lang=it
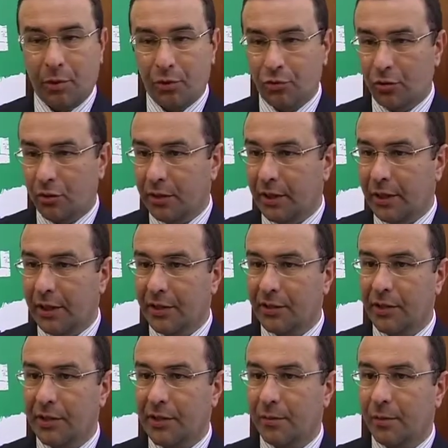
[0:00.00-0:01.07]
possono tenere
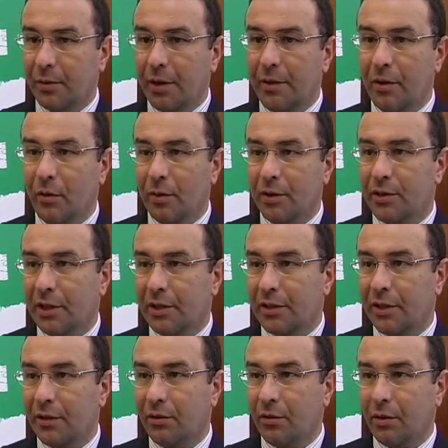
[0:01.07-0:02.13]
senza problemi, come se ne
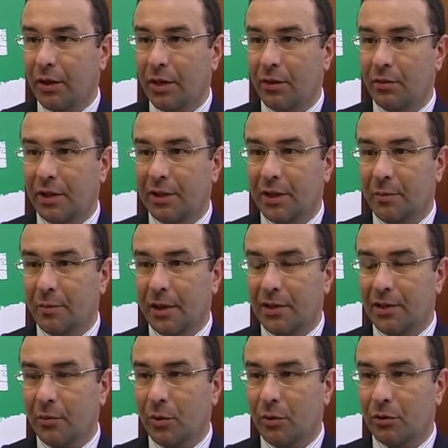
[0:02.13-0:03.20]
tengono anche con altri
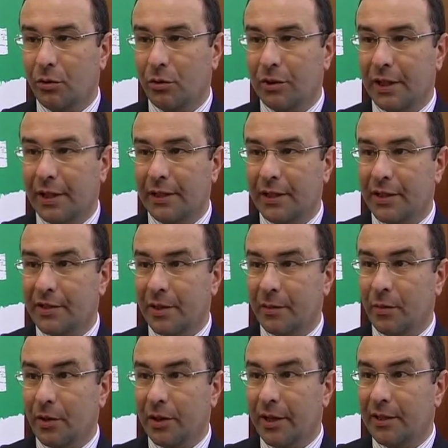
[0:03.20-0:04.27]
paesi molto lontani
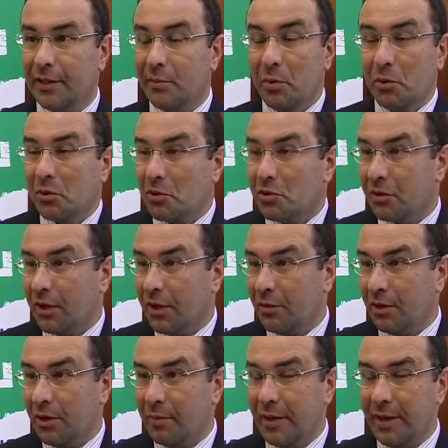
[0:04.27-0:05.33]
dell'estremo oriente piuttosto che
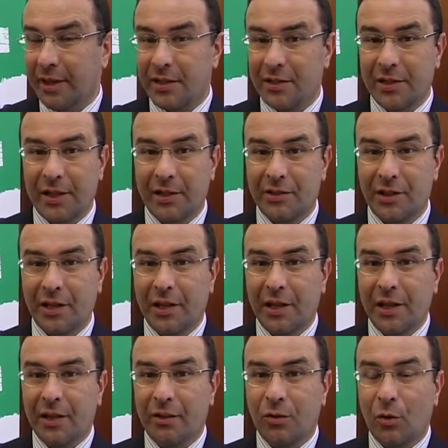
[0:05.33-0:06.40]
con l'America stessa.
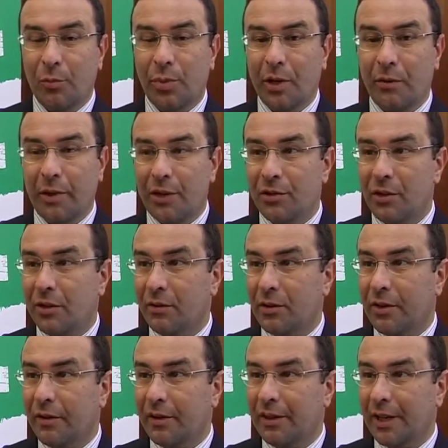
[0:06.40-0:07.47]
Non per questo devono
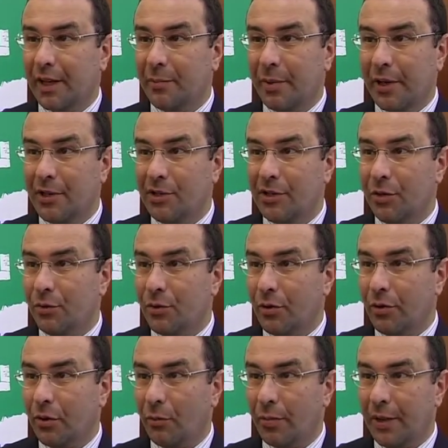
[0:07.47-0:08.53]
diventare paesi
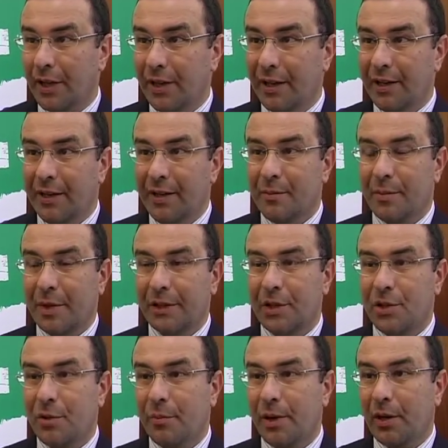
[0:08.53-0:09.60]
dell'Unione Europea.
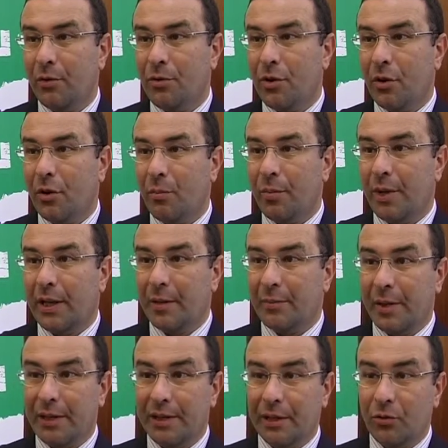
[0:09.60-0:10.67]
Partecipare all'Unione Europea da
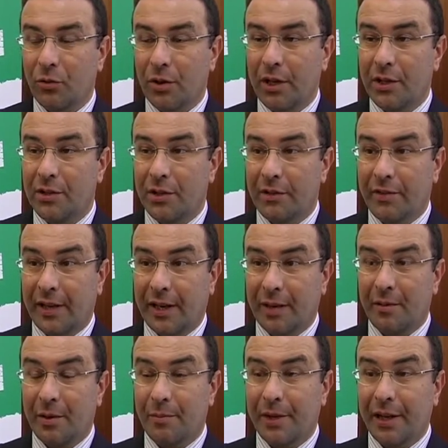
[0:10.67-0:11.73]
parte della Turchia
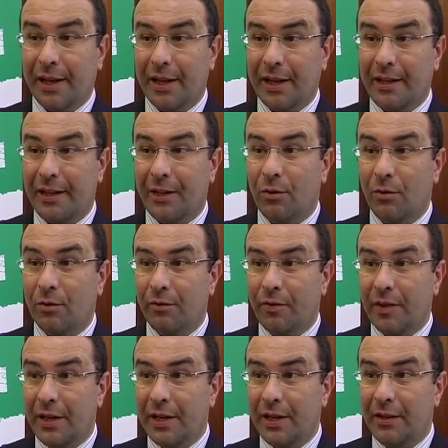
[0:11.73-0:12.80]
significherebbe aprire i
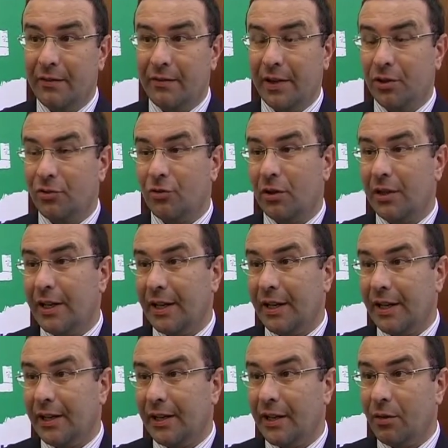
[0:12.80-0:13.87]
confini verso
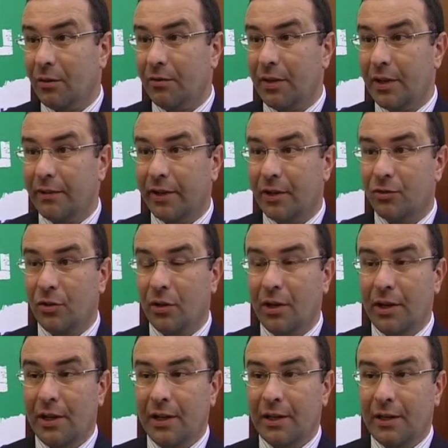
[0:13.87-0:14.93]
l'Iraq, i confini verso
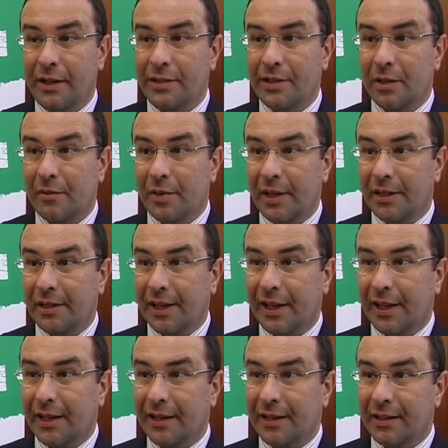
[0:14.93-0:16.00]

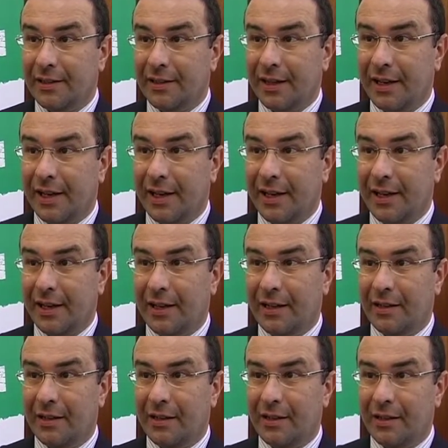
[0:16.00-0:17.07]
l'instabilità eh,
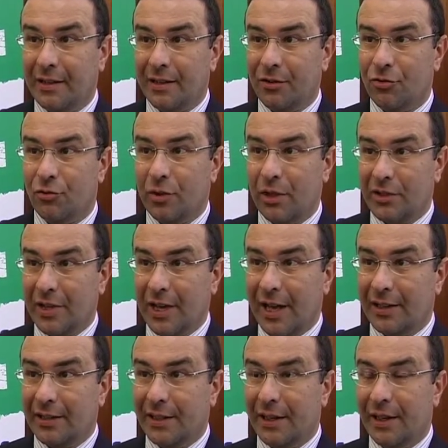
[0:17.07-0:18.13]
dell'area eh,
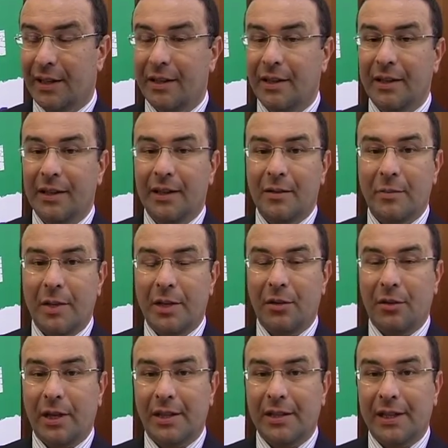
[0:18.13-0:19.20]
sudasiatica
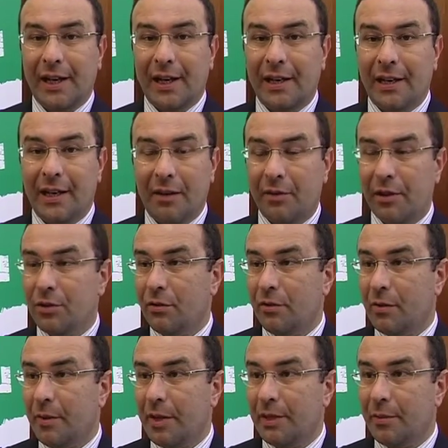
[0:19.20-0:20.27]
medio orientale e questo
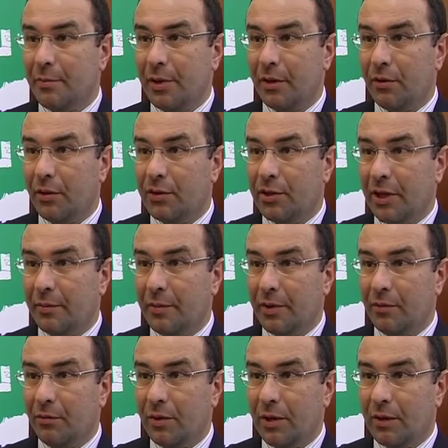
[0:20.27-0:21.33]
ovviamente per noi sarebbe
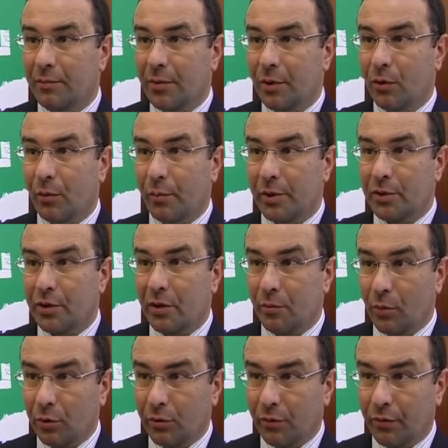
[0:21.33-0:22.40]
una preoccupazione
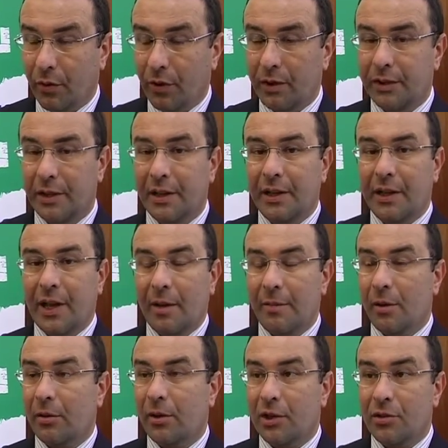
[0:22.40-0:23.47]
molto forte.
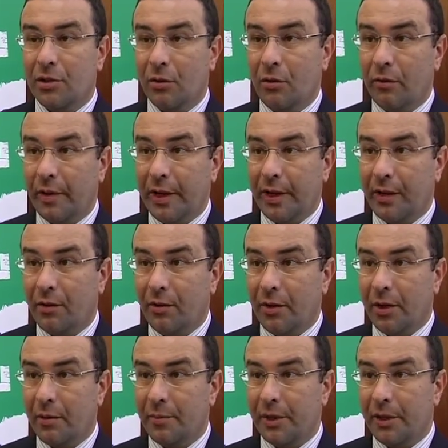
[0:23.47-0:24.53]
Abbiamo chiesto al governo
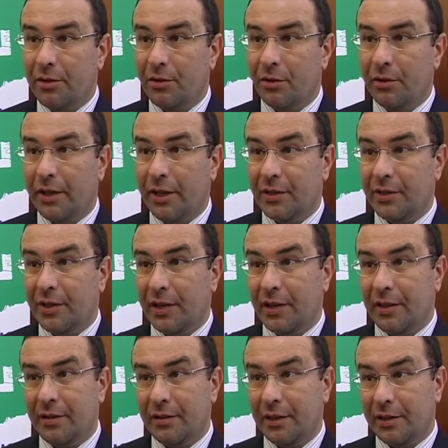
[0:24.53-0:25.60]
e al ministro di
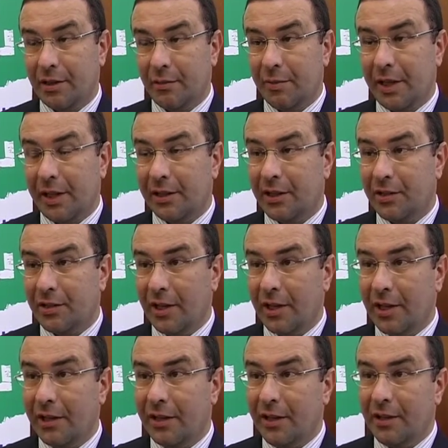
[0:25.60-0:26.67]
essere determinati e
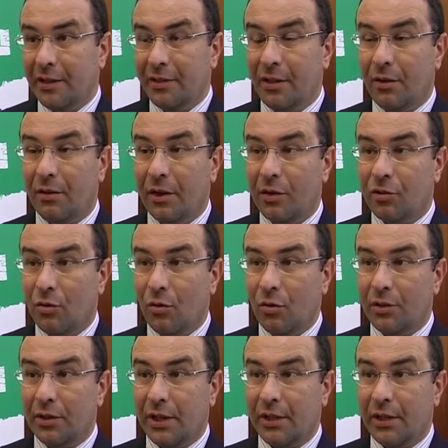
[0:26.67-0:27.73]
seri, di non
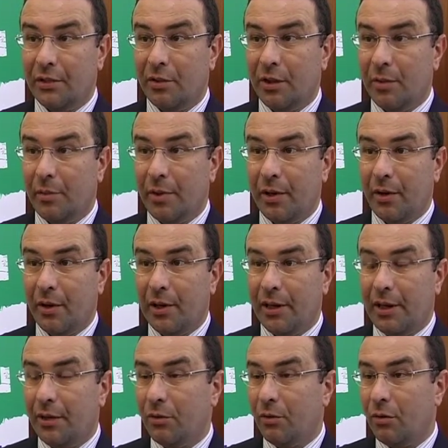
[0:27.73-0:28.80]
nascondere dietro le parole
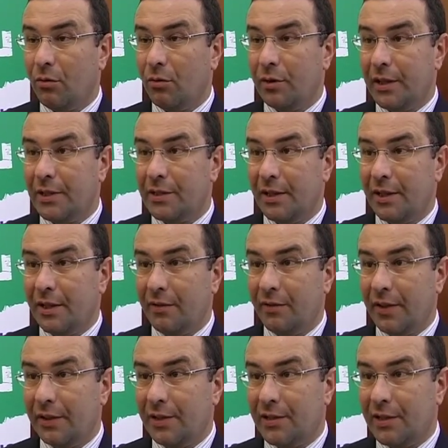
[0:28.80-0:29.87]
l'inconcludenza che in
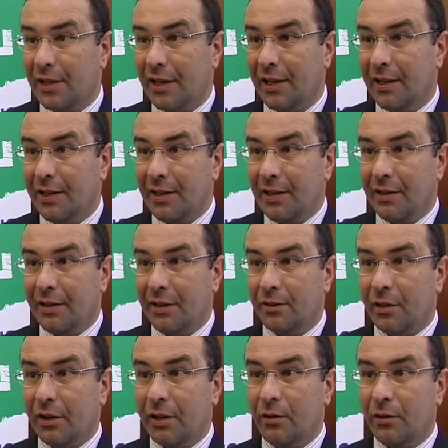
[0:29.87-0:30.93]
effetti sta
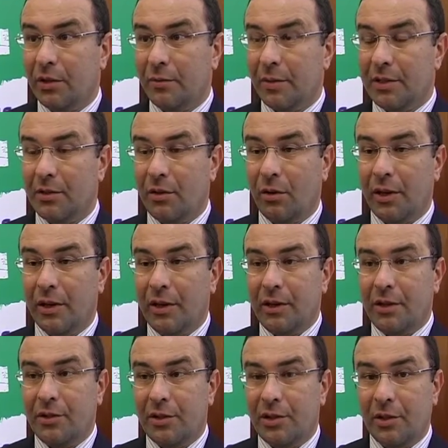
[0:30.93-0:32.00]
dietro anche l'ultima azione.
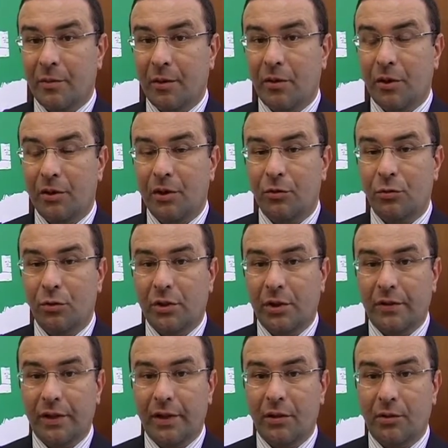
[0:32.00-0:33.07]
Ci siamo accorti
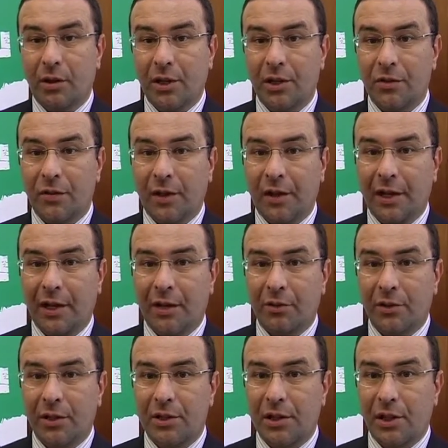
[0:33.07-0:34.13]
tutti, vedendo anche svanire le
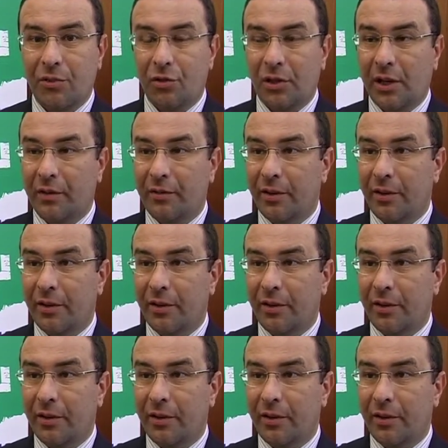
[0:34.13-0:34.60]
notizie dai giornali